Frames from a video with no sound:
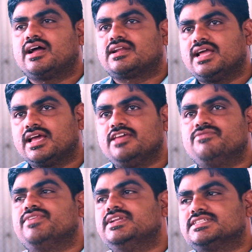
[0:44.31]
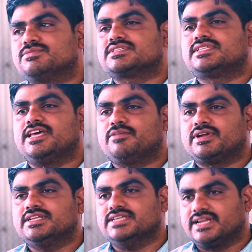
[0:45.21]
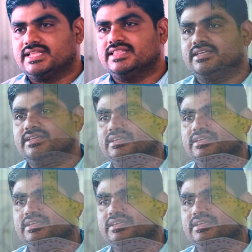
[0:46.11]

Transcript: అట్లాగే ఈ ఫిన్ సంస్థ ఏర్పడడం జరిగింది